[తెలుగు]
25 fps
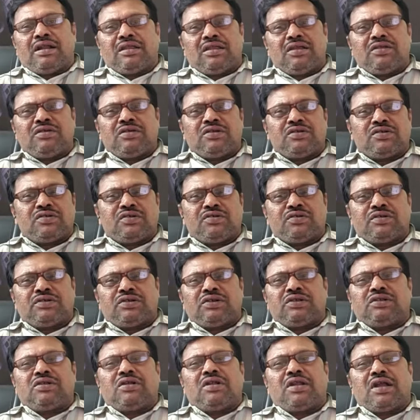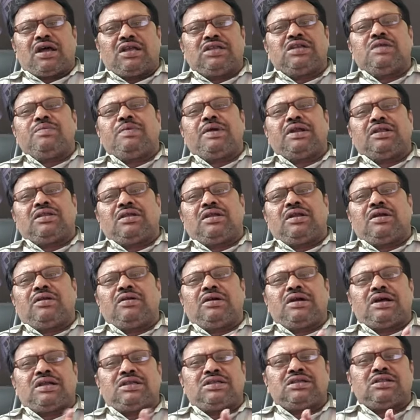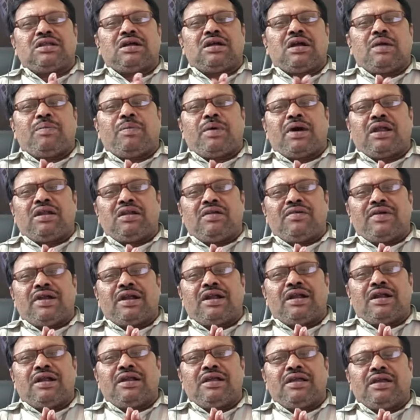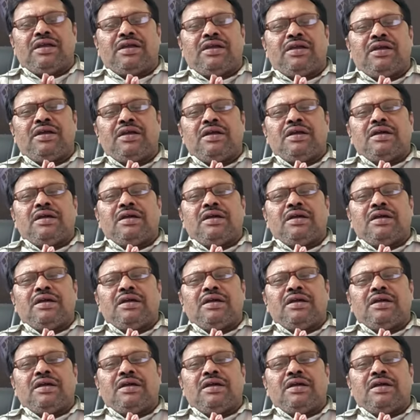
అర్థం చేసుకోవచ్చు ఇతను రాజీ పడతలేడు ఖచ్చితంగా పార్టీ వెళ్ళడానికి